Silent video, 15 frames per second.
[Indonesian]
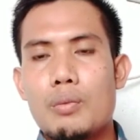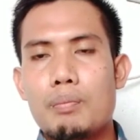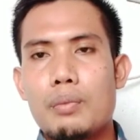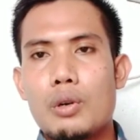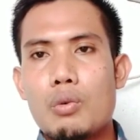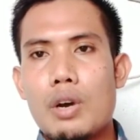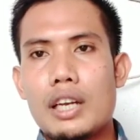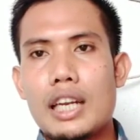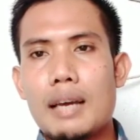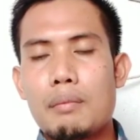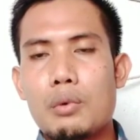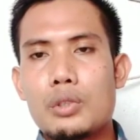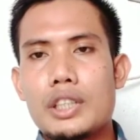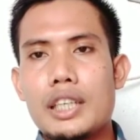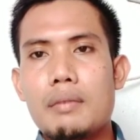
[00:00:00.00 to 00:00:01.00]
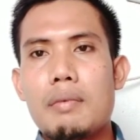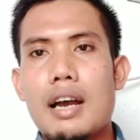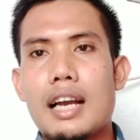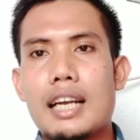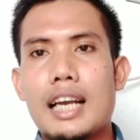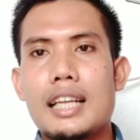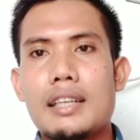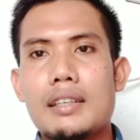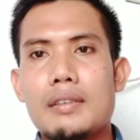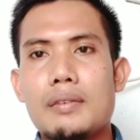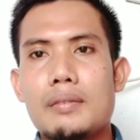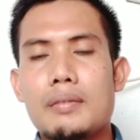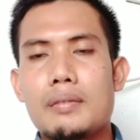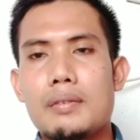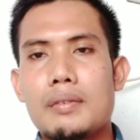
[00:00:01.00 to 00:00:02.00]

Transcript: berwarna putih bahkan